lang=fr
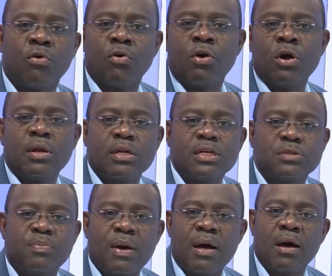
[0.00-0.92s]
euh, n'est-ce
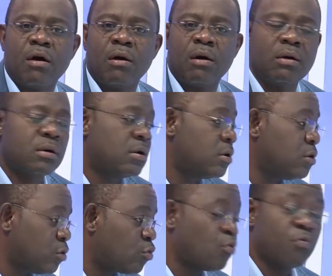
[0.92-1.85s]
pas, euh,
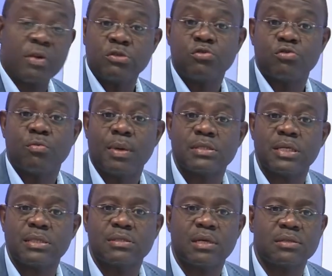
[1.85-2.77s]
recouvrir justement
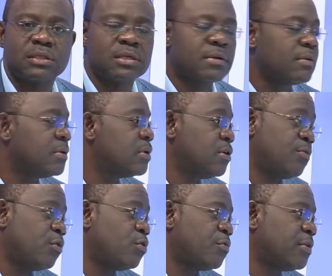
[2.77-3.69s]
cette santé Il y a
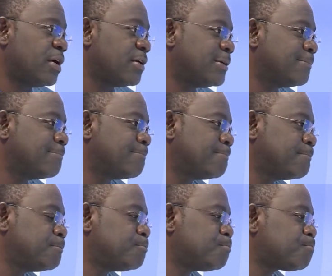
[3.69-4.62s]
un ministre de
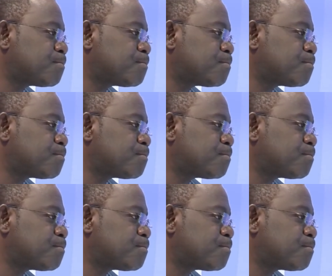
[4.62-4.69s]
la Santé